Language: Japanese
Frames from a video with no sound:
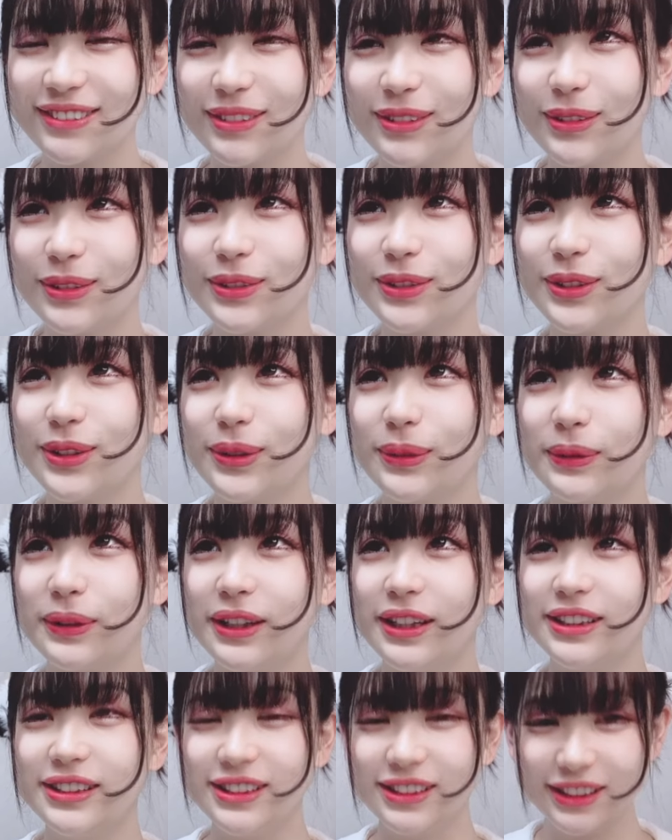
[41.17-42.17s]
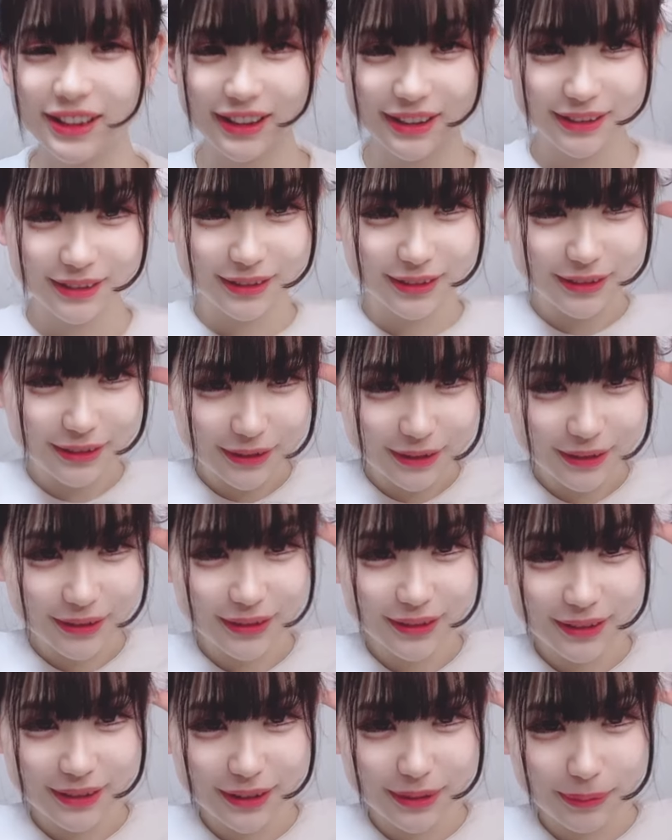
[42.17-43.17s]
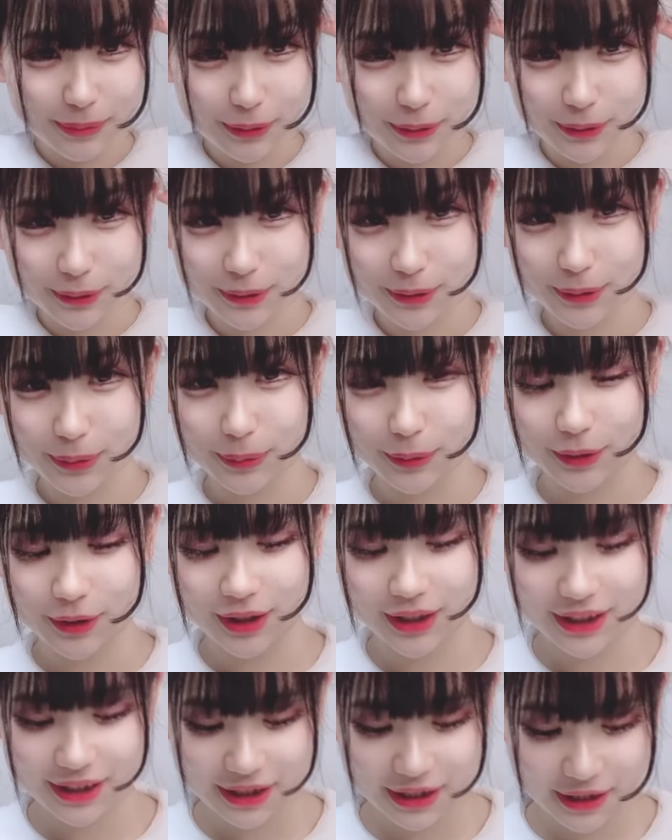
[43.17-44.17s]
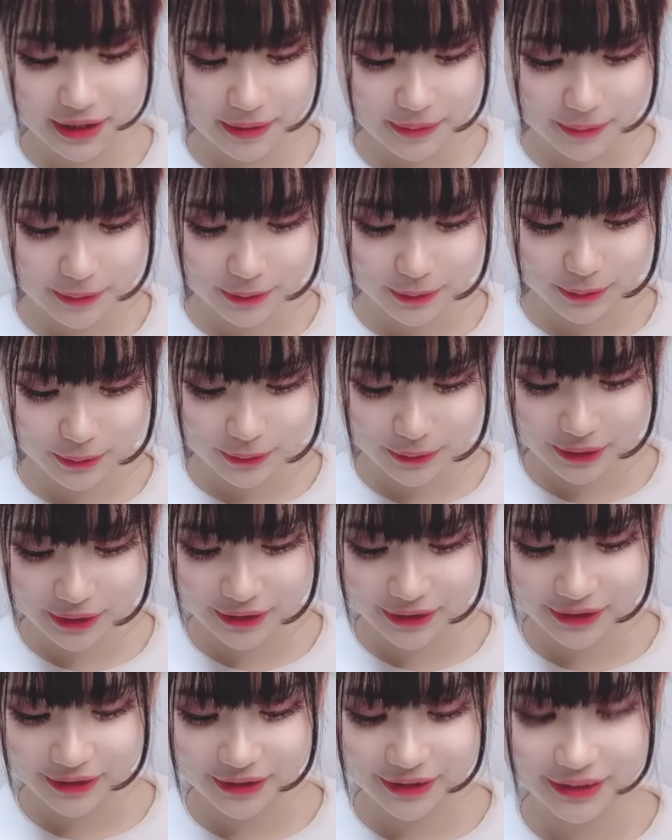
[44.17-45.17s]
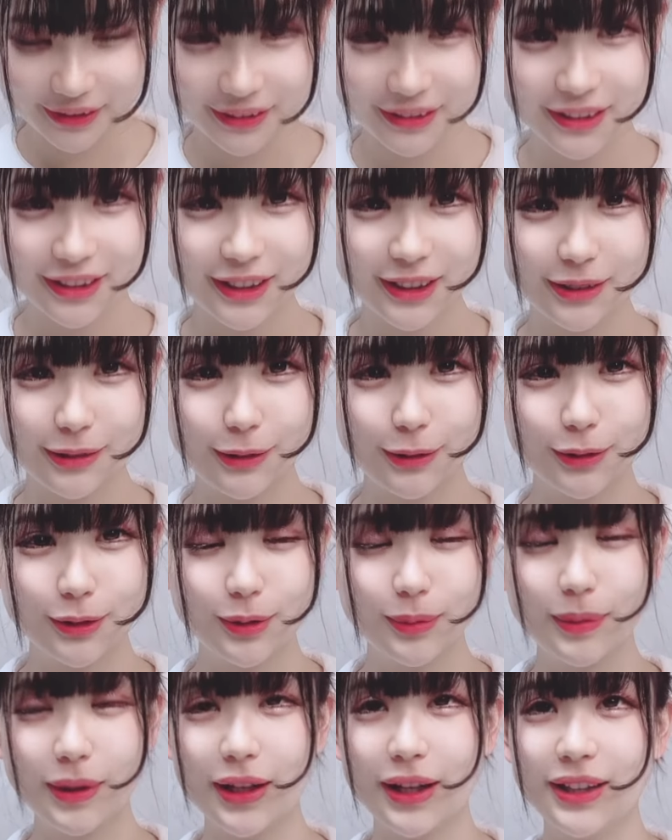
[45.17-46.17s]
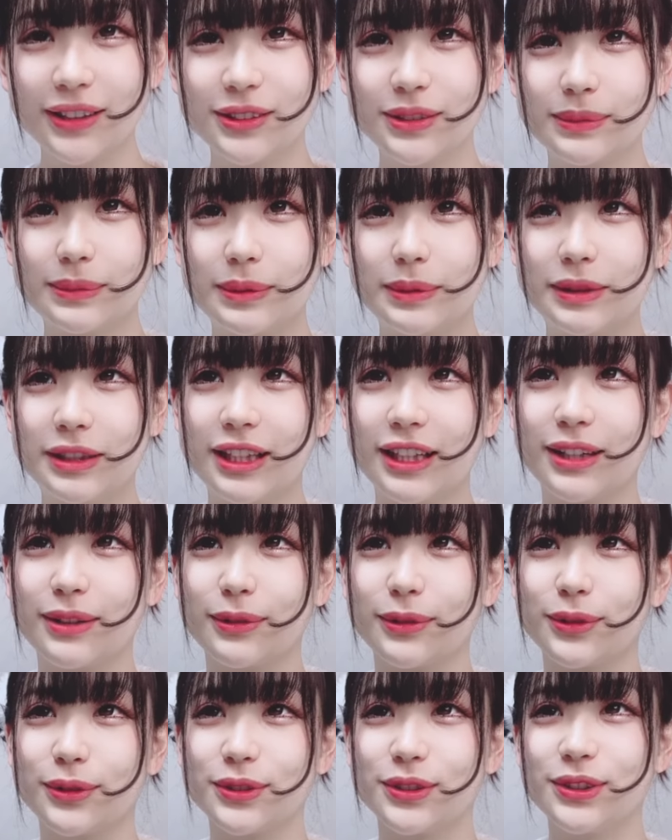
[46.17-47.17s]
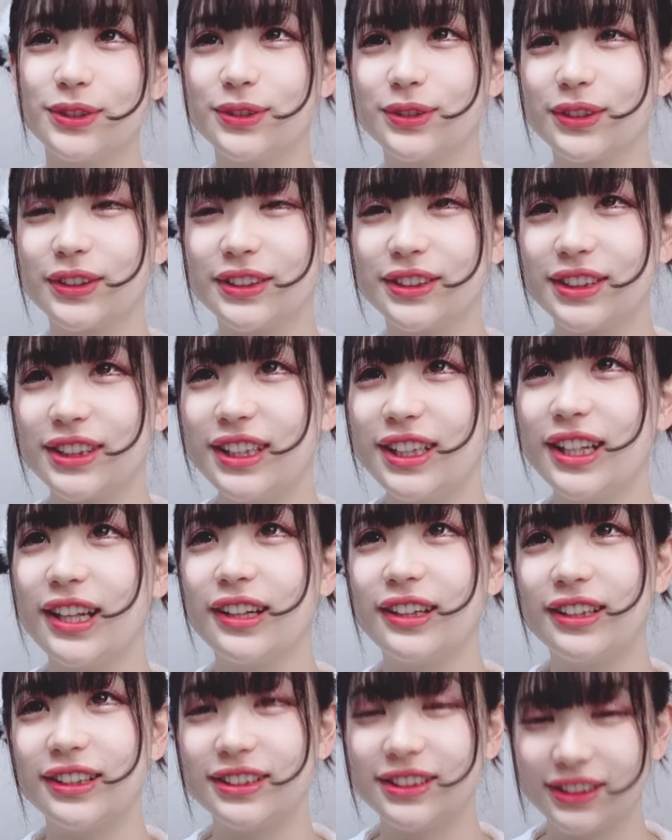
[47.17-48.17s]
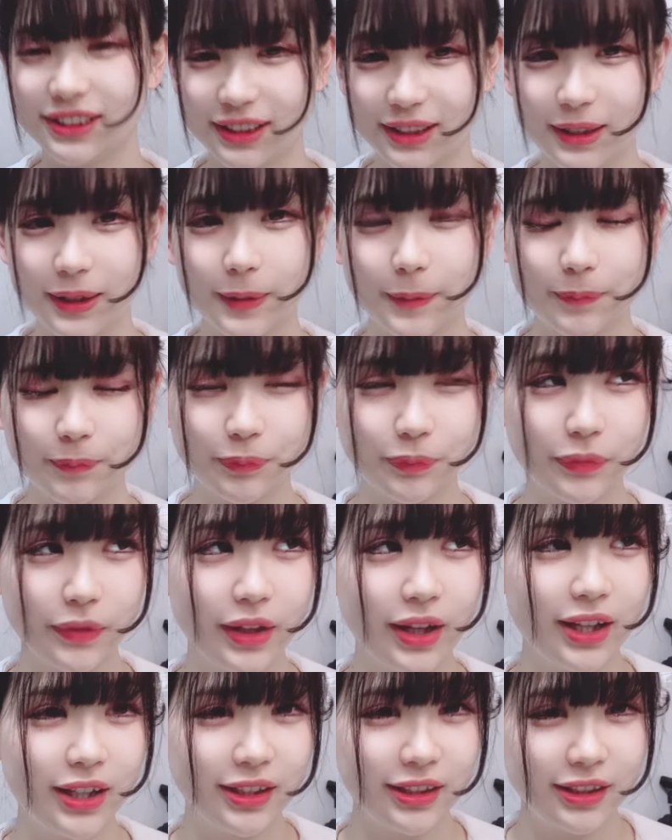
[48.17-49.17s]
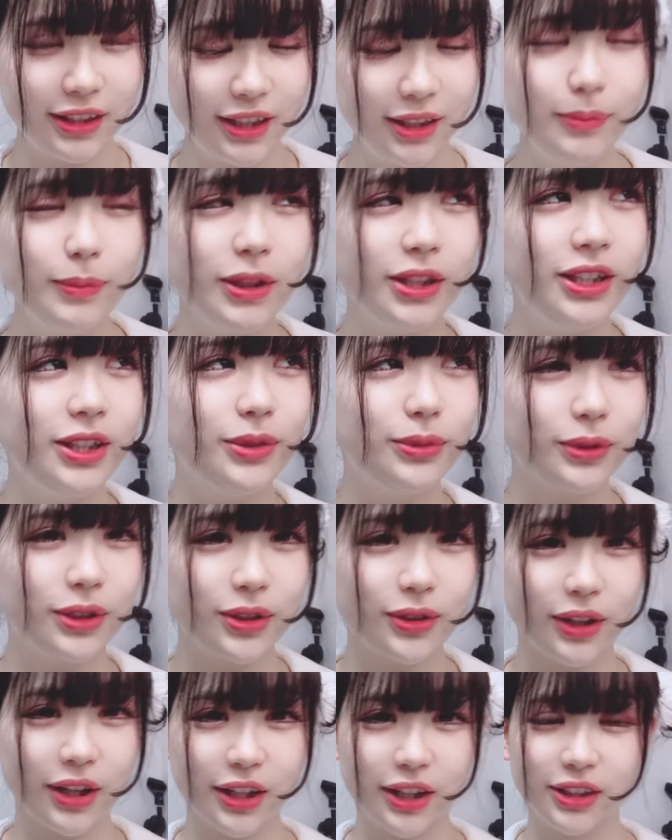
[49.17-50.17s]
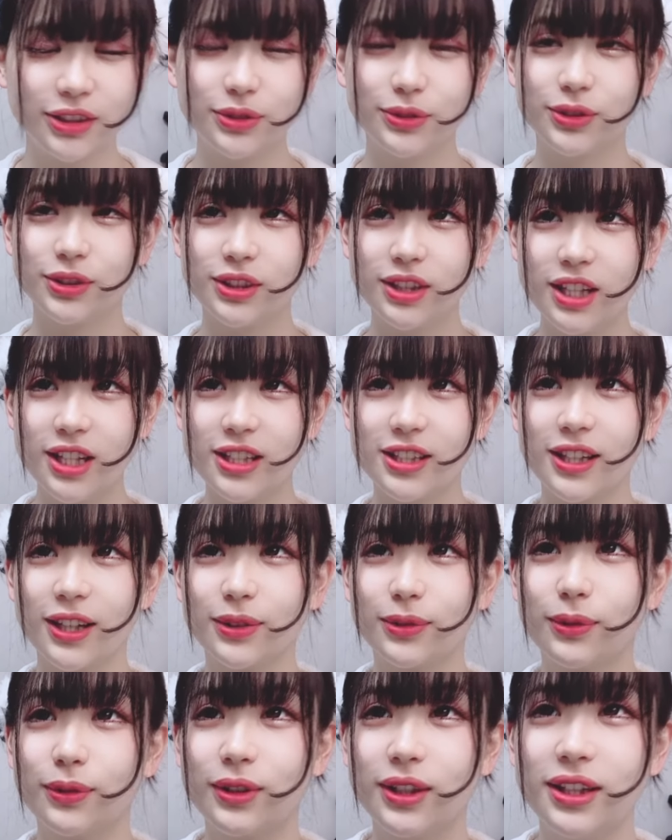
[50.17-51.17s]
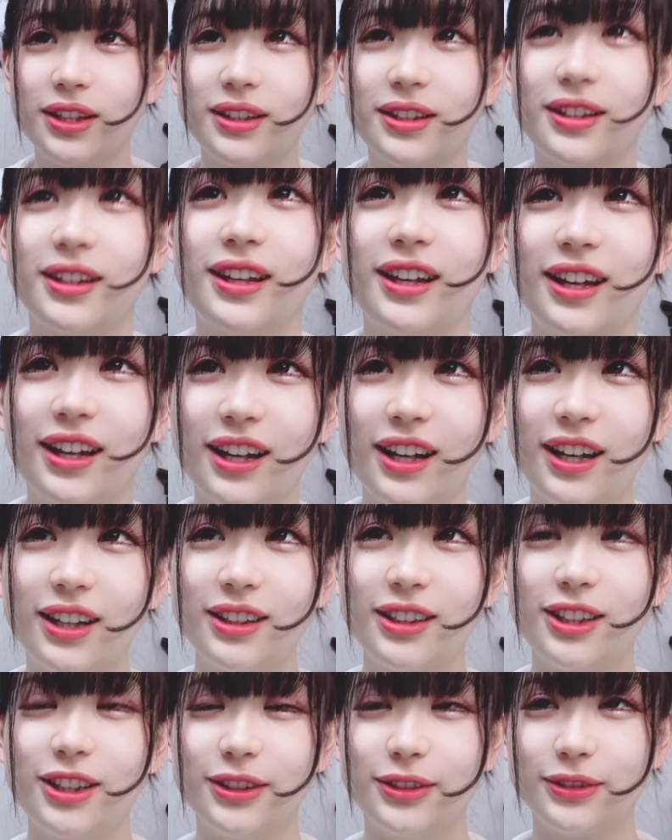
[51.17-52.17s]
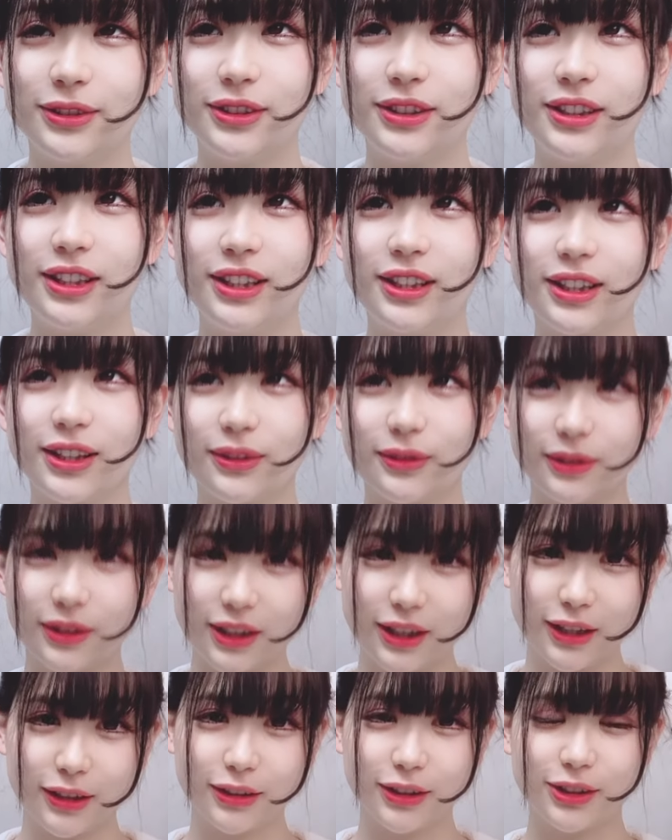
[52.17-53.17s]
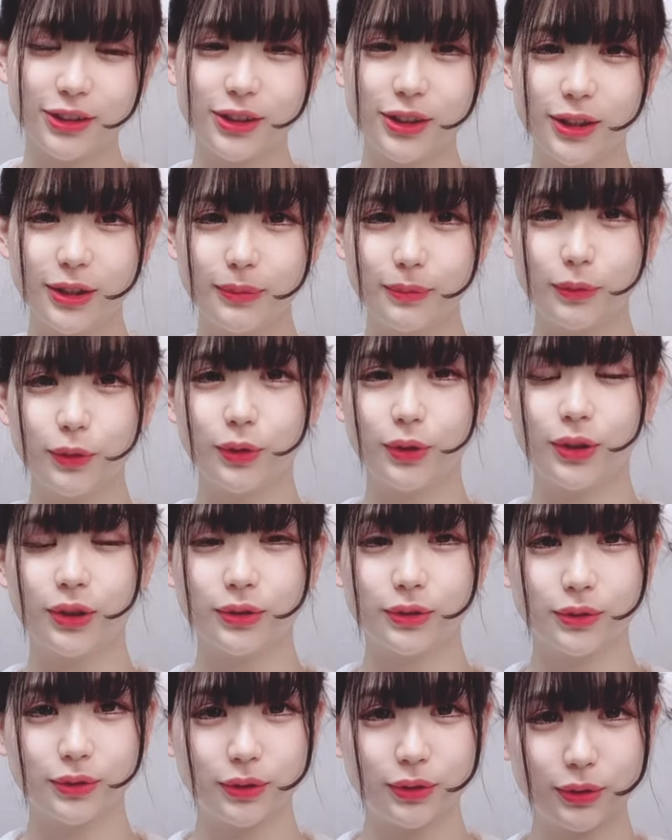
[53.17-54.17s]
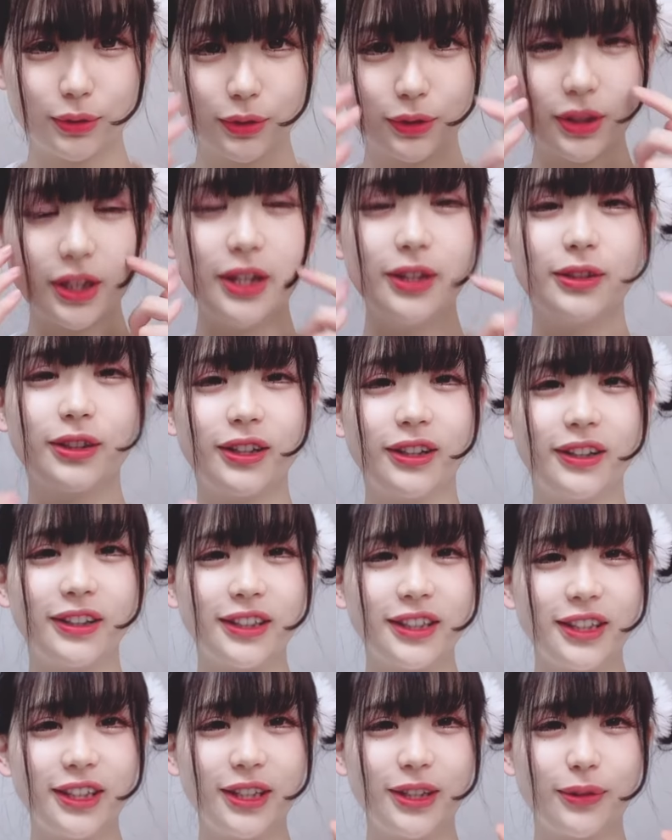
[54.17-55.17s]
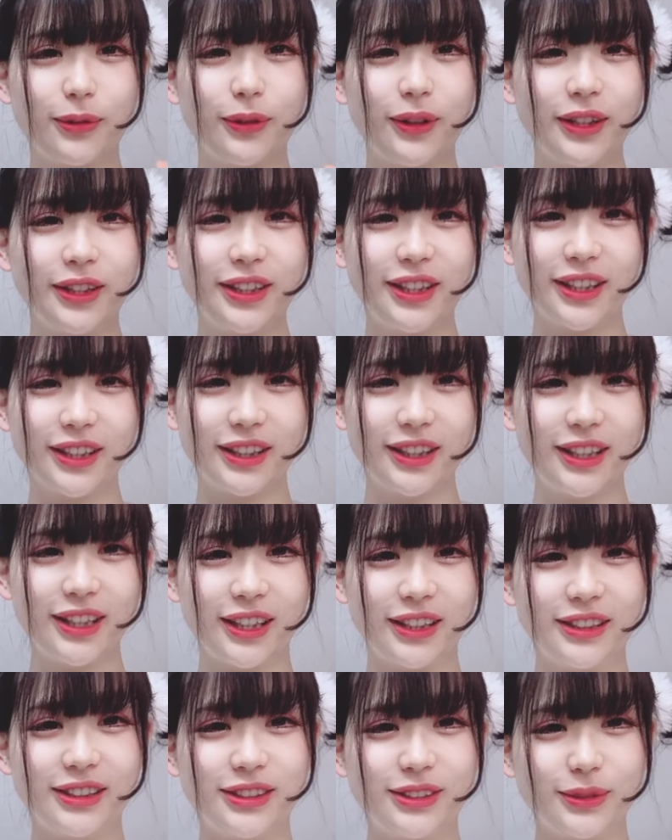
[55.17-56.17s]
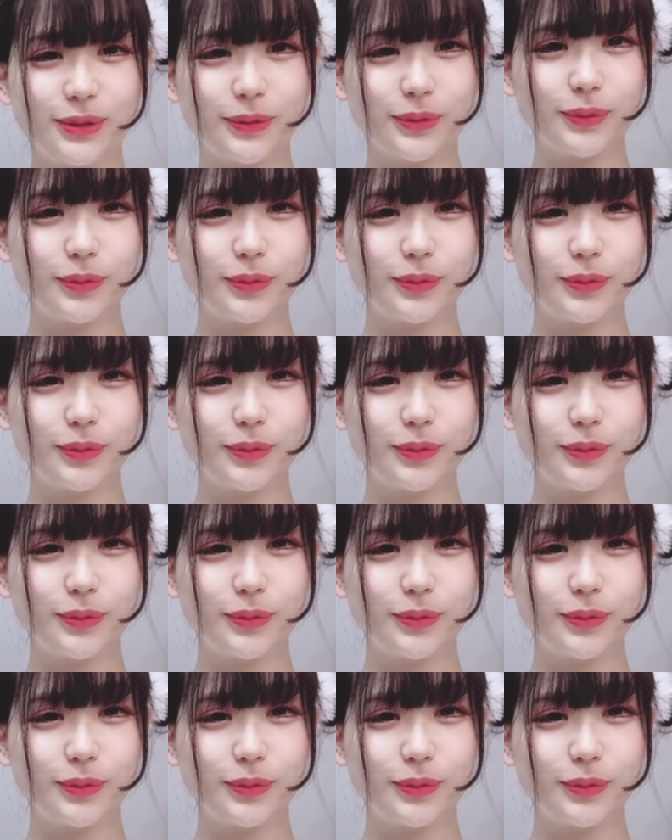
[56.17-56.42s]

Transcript: もう本当に親父ギャグにもとも言えないレベルのなんか言葉遊びみたいなことをするのが好きなんですがで、まあ、ニトリの話をして「悟りか」って言っていたので私はもうあの答える代わりにこうやってやってたんですよ